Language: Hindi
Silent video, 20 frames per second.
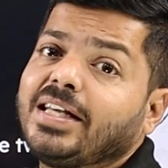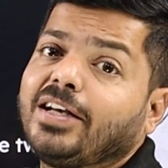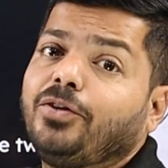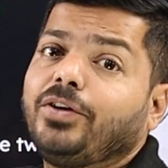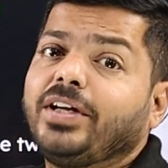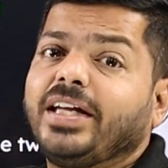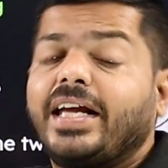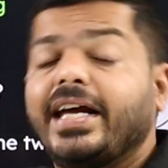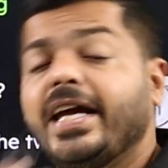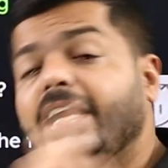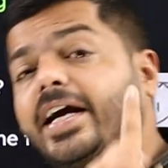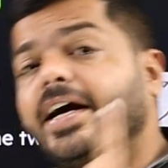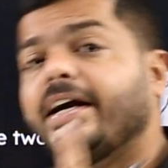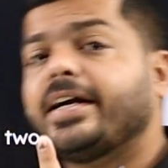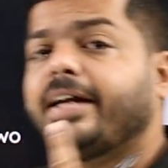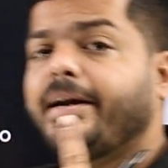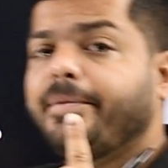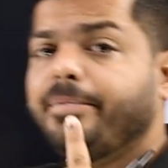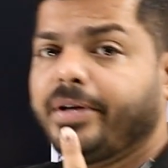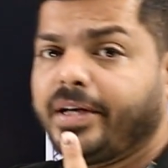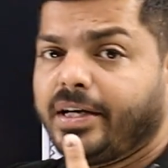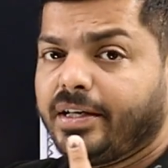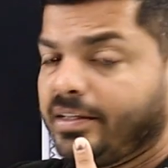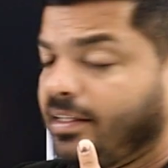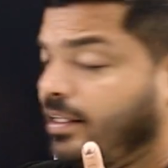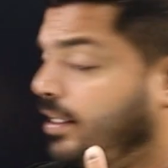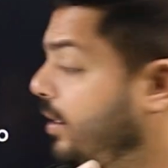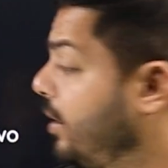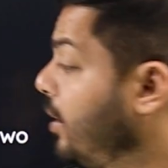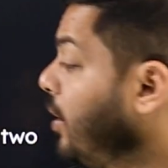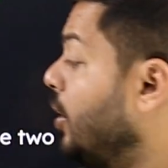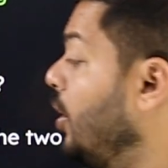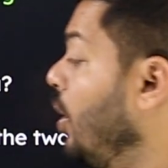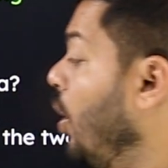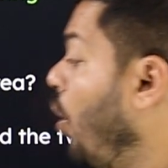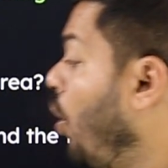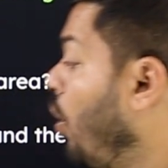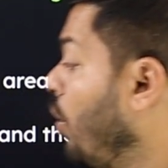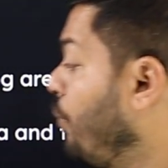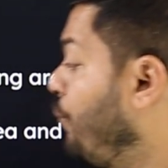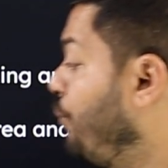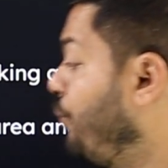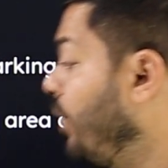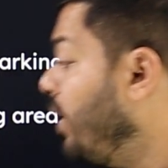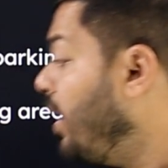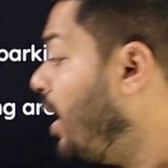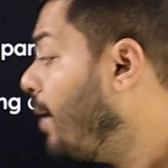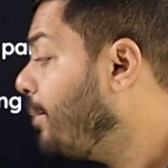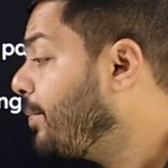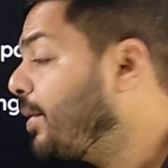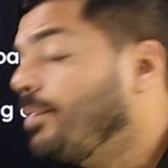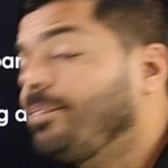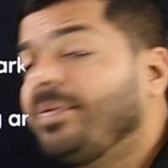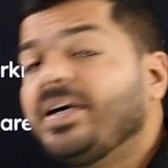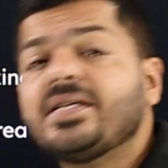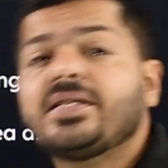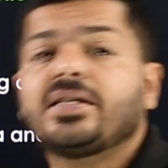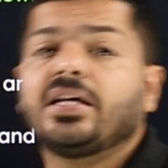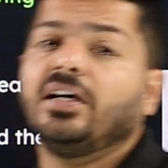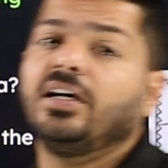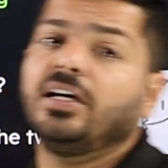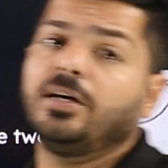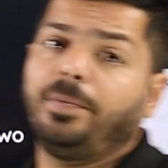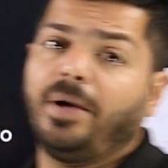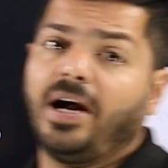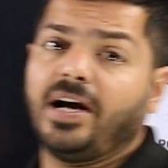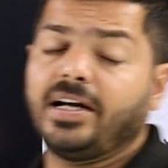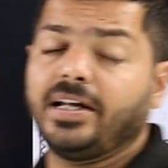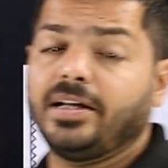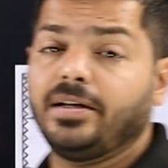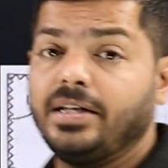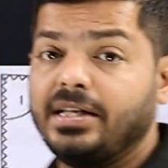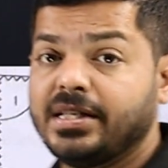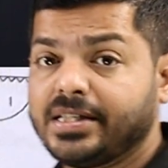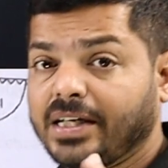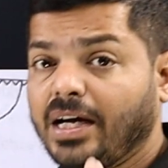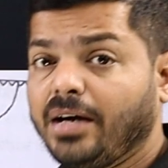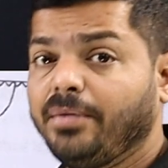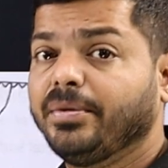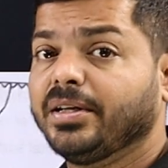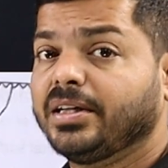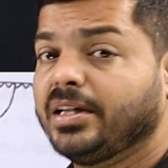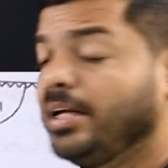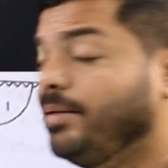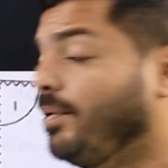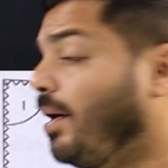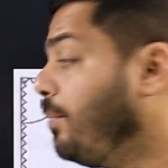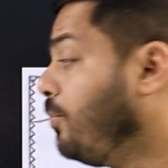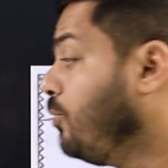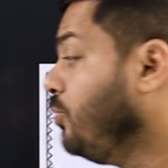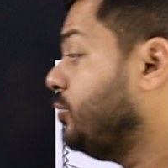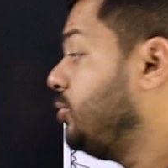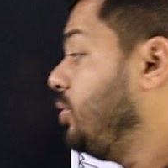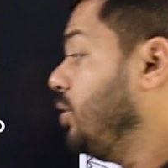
से कोई एक अटेम्प्ट करना है और फिर आपके पास थर्ड पार्ट है इसका मतलब आपको